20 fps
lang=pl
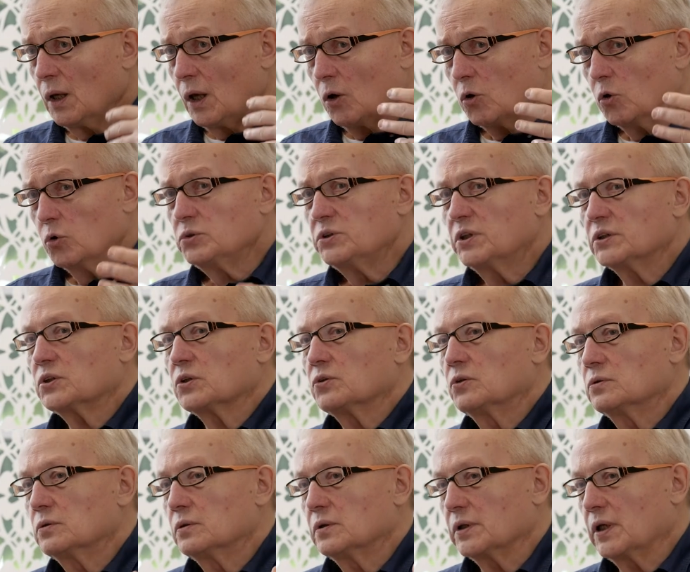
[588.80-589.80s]
ludzie
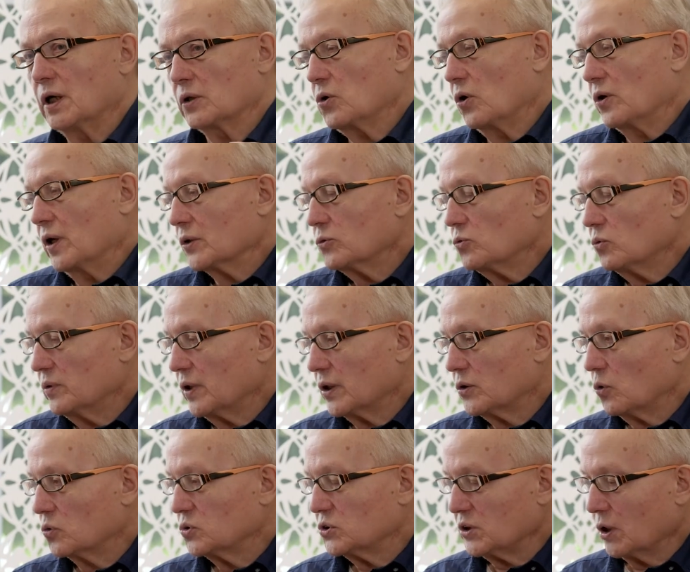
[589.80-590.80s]
są jako
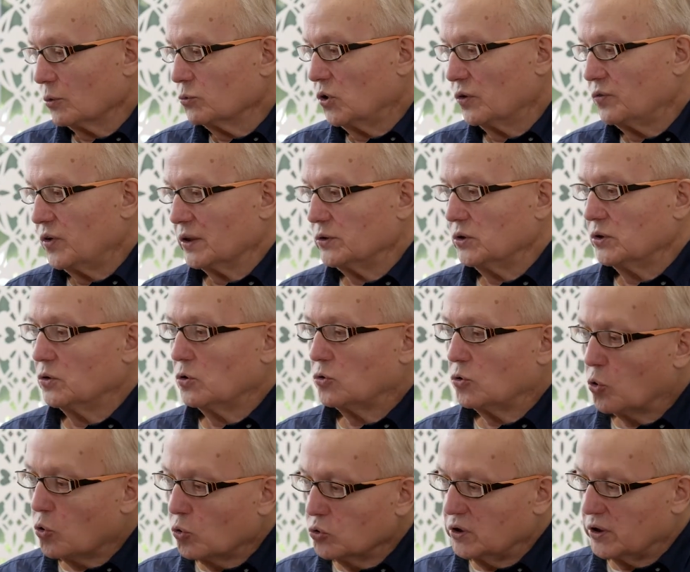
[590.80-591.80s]
gatunek ukształtowani
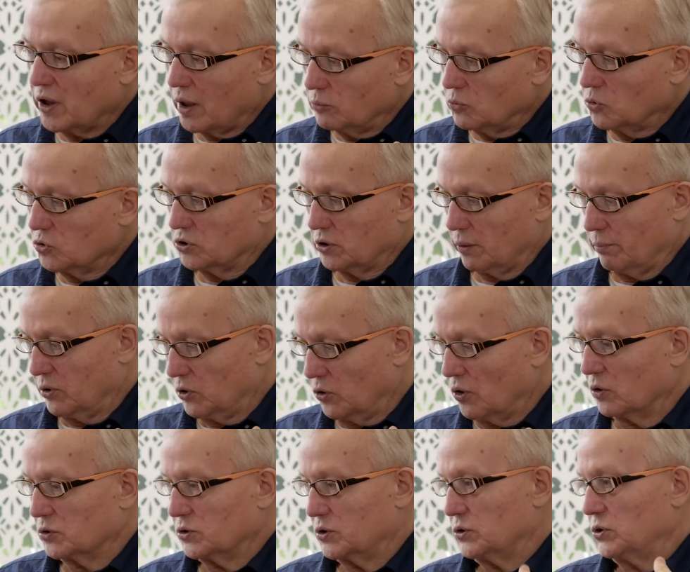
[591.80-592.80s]
ku temu, żeby
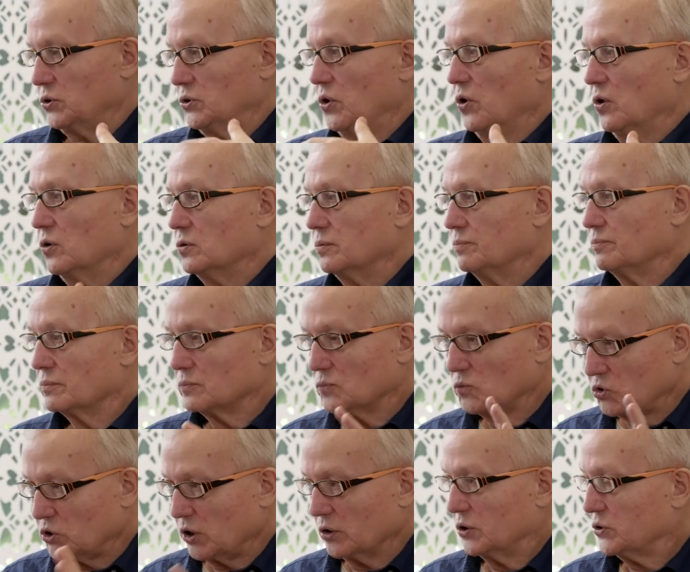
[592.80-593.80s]
dążyć do
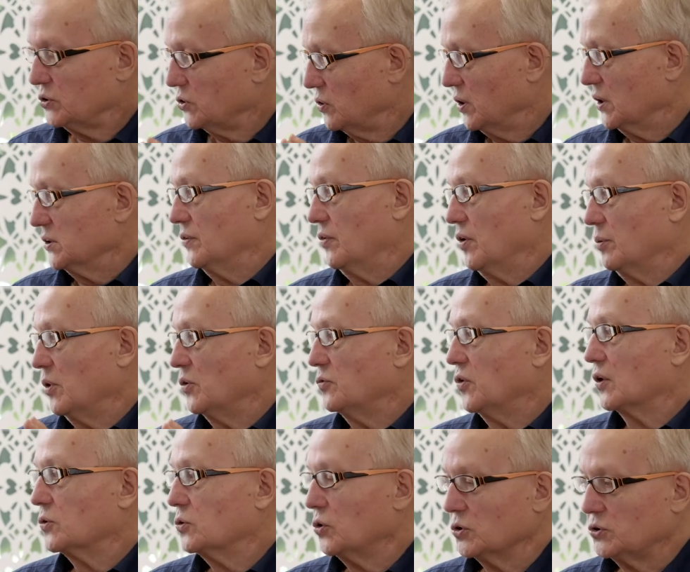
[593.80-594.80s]
czegoś, co nazywamy
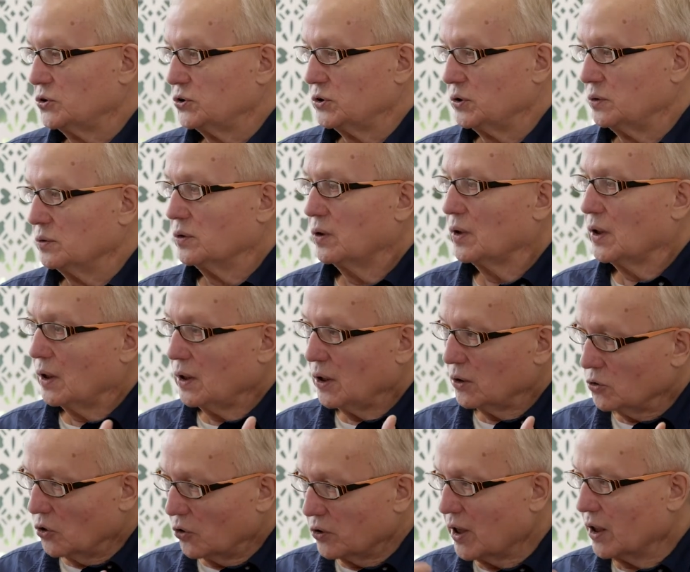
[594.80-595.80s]
wartością,
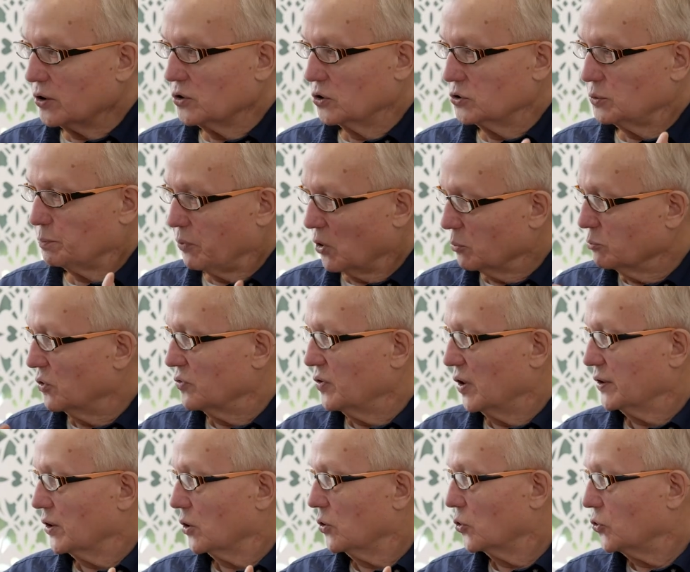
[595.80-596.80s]
do jakoś
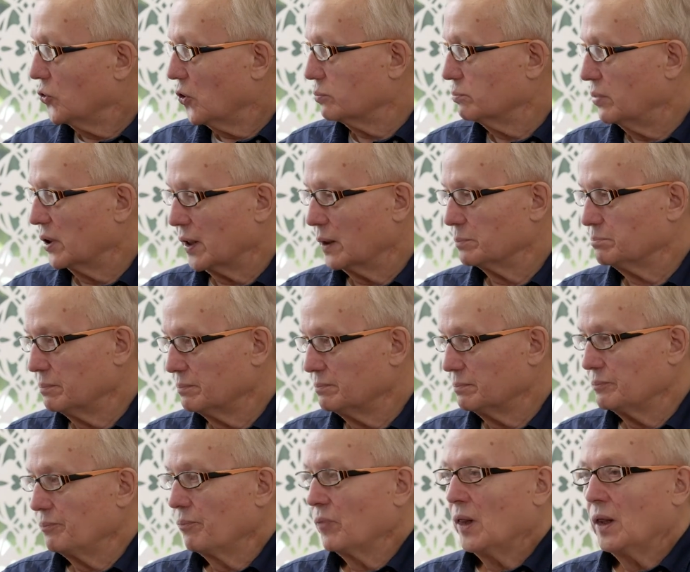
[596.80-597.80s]
pojmowanego dobra,
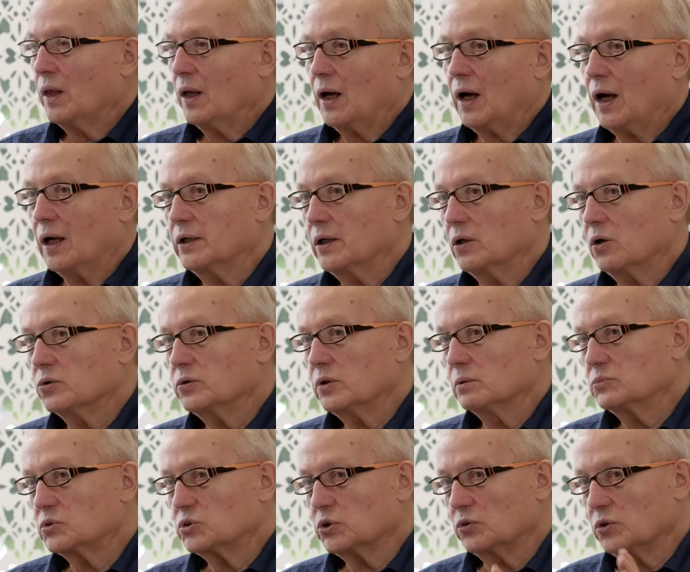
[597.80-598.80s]
ale o
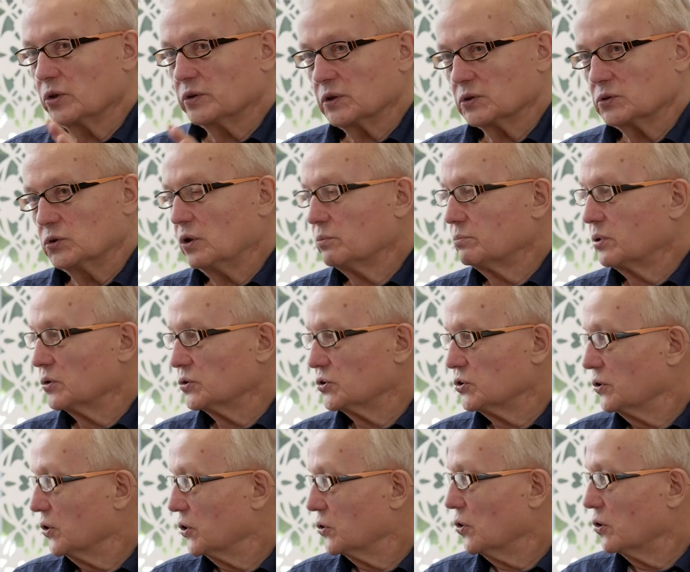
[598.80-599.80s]
tym, czy to jest dobro,
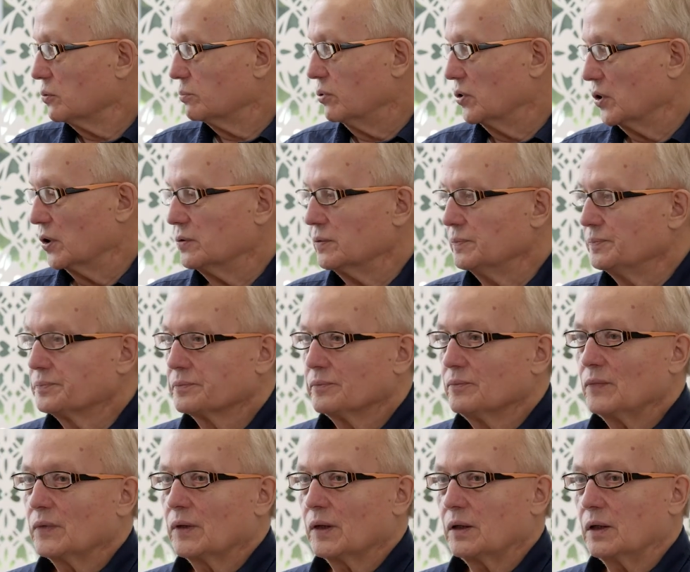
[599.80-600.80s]
czy niedobro,
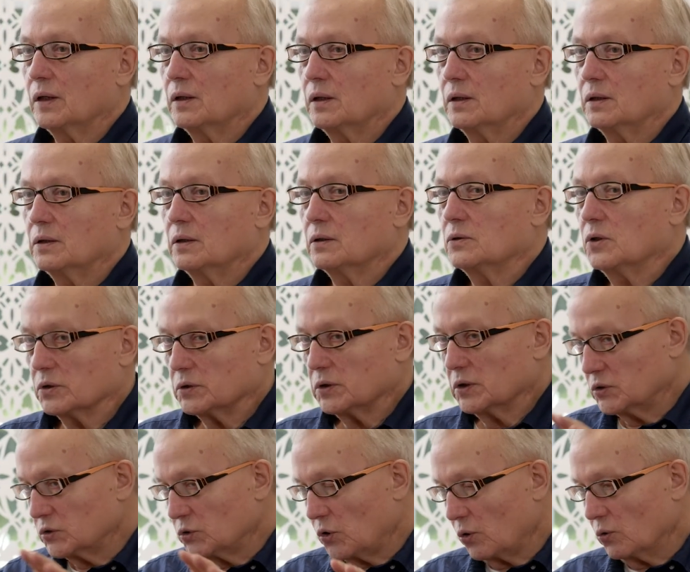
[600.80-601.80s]
e, no,
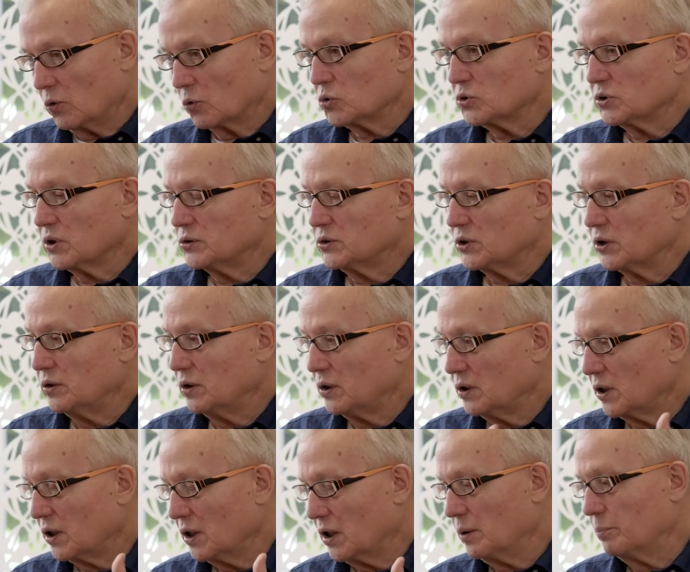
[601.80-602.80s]
decydują różne
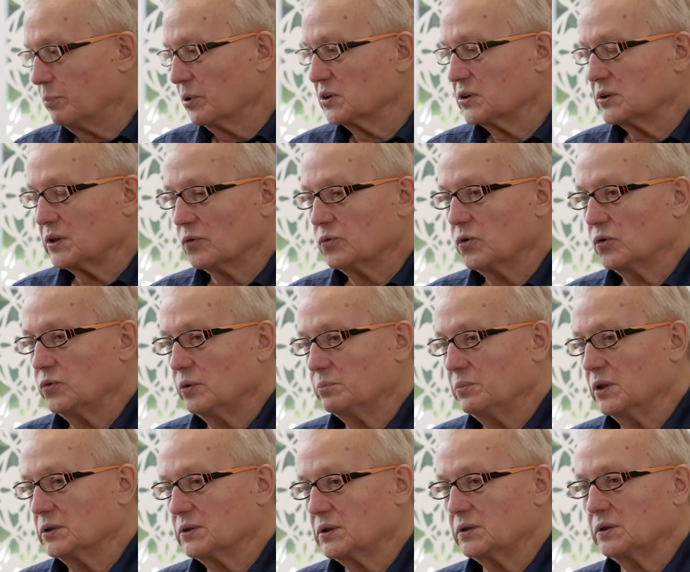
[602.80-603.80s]
czynniki, ale
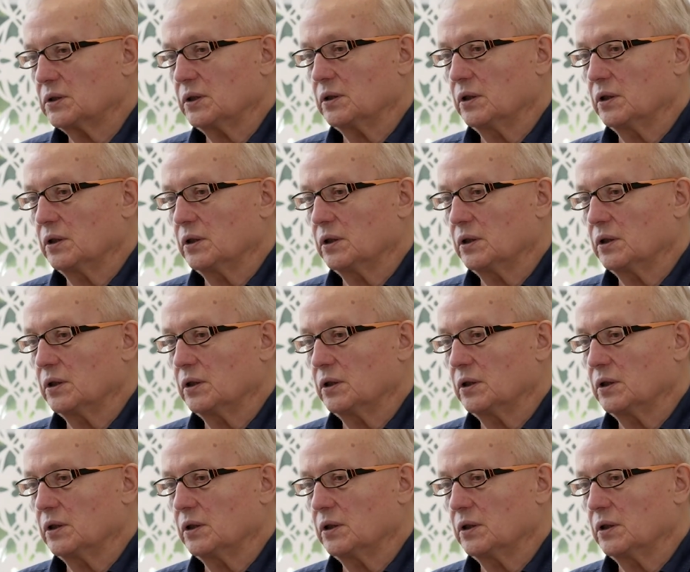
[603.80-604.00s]
podstawowym jest